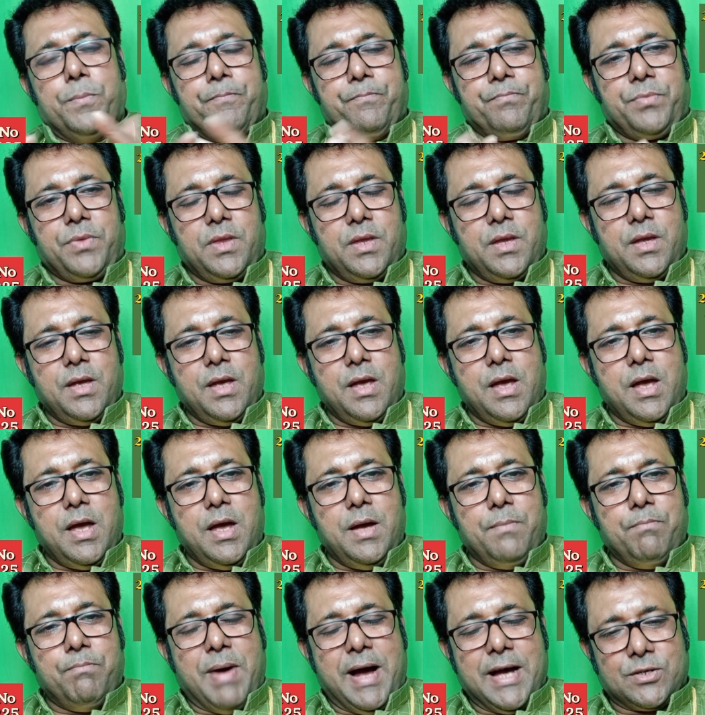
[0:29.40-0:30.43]
যে দেখুন
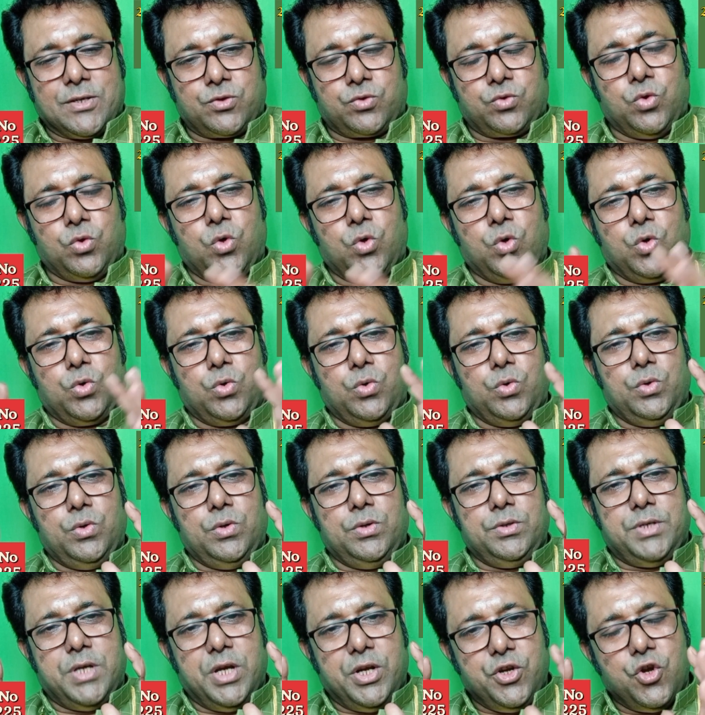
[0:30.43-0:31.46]

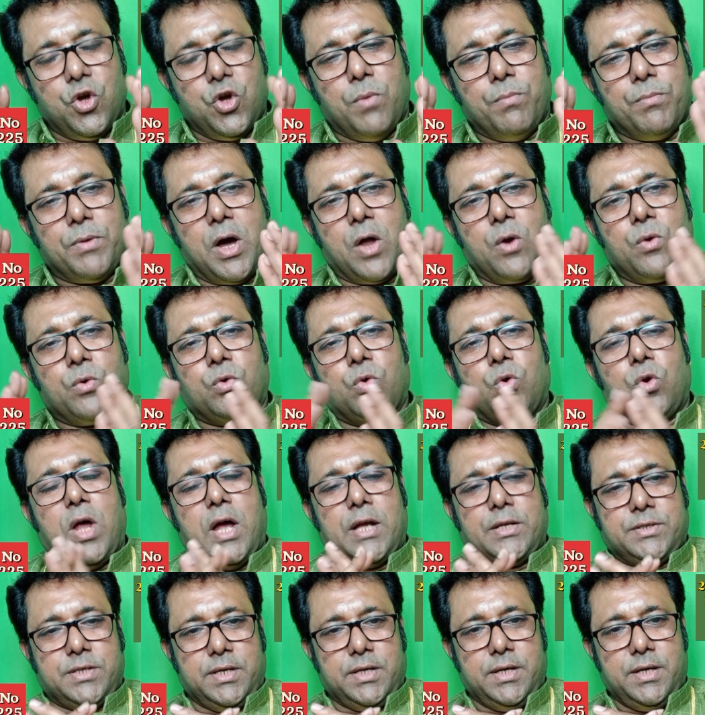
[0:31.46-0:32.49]
বাস্তুর যে
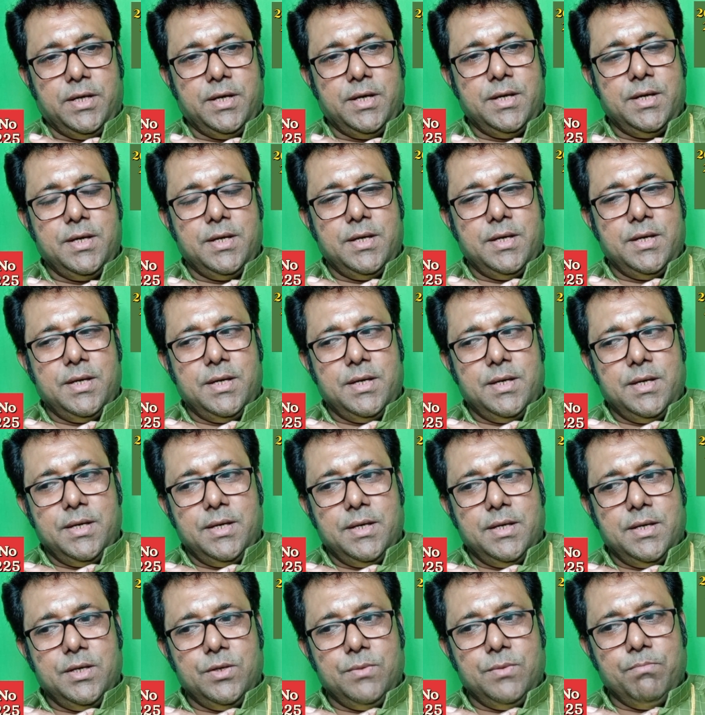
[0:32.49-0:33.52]
নিয়মকানুনগুলো আছে
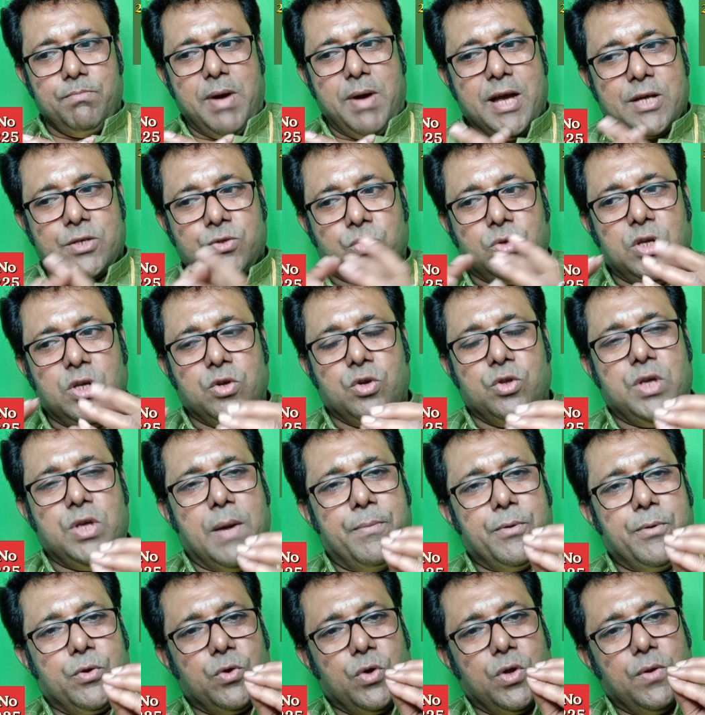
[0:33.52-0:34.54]

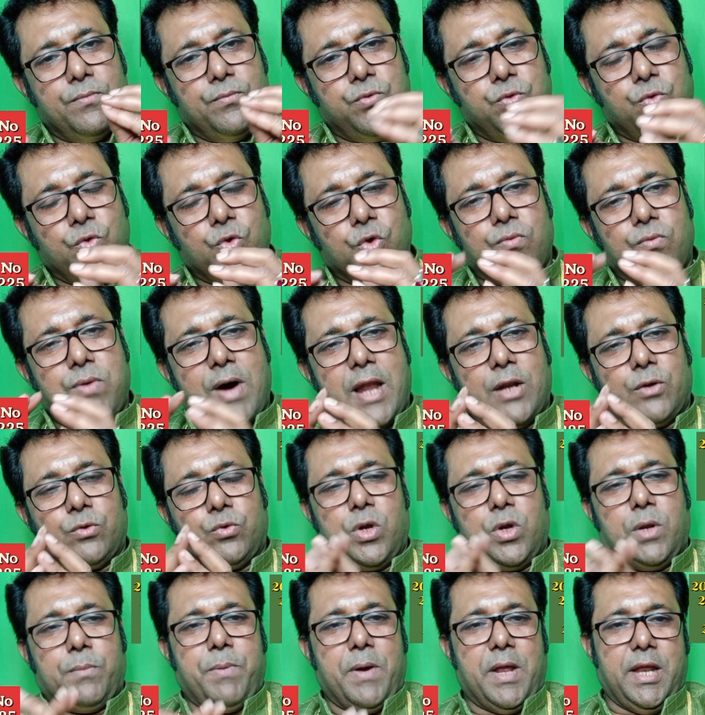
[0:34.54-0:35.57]
বাস্তুতে যদি আপনি কোনো
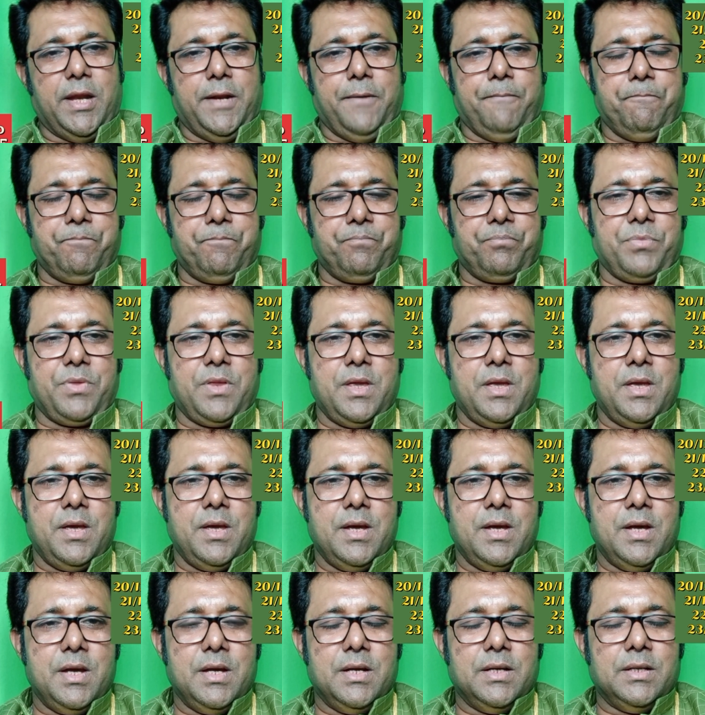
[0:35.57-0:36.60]
ভুল ভাল করে ফেলেন
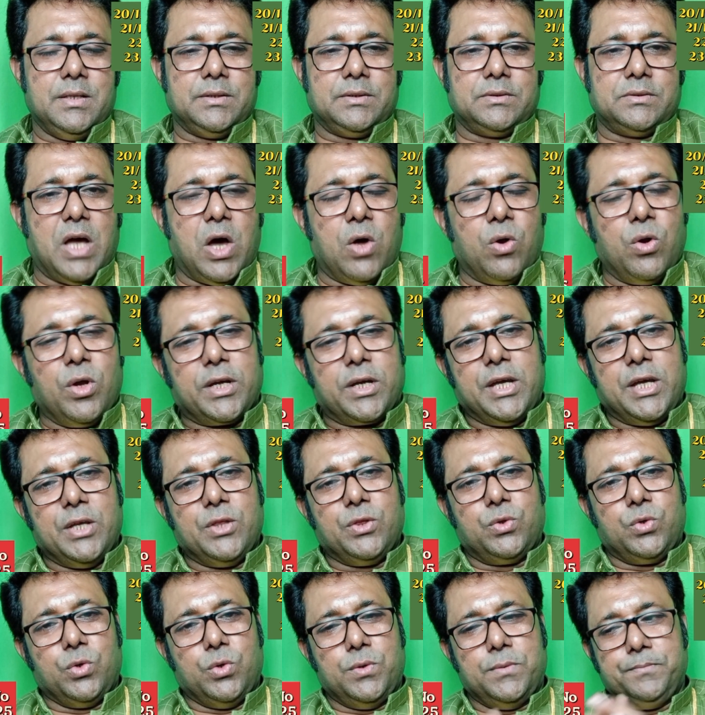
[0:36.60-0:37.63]

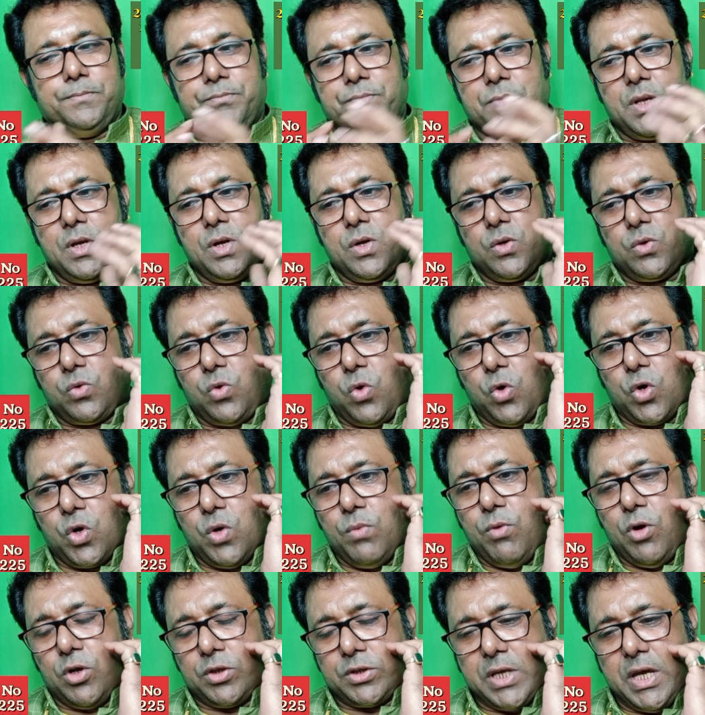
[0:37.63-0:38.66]
তাহলে কিন্তু
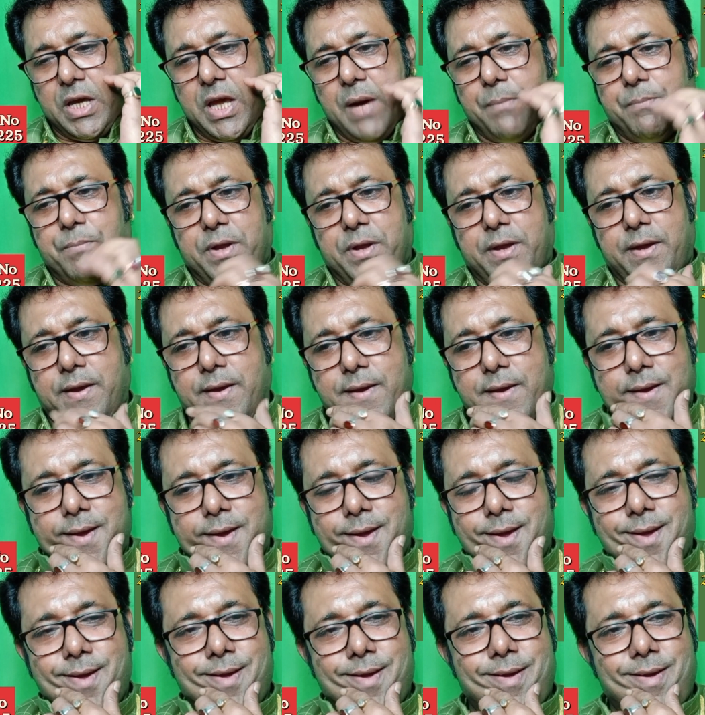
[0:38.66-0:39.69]
কোনো মতেই
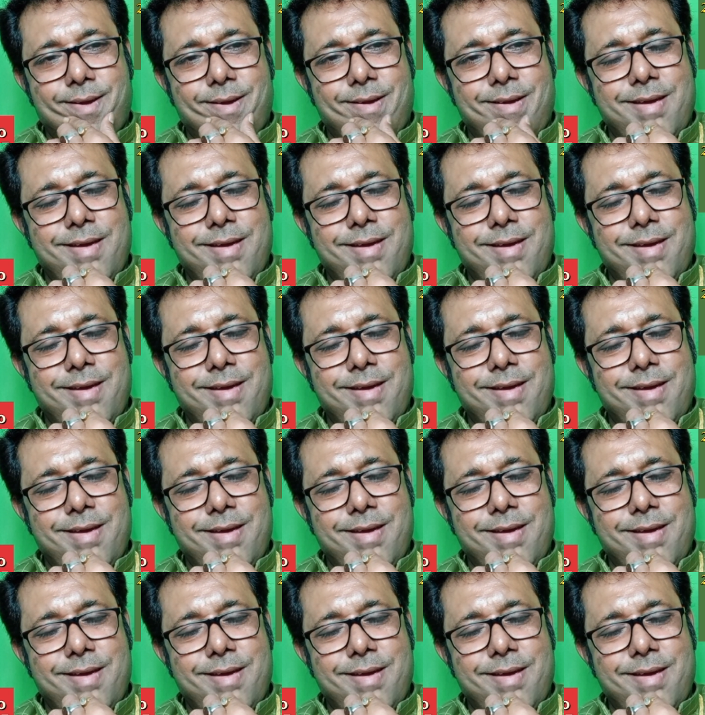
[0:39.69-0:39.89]
আপনি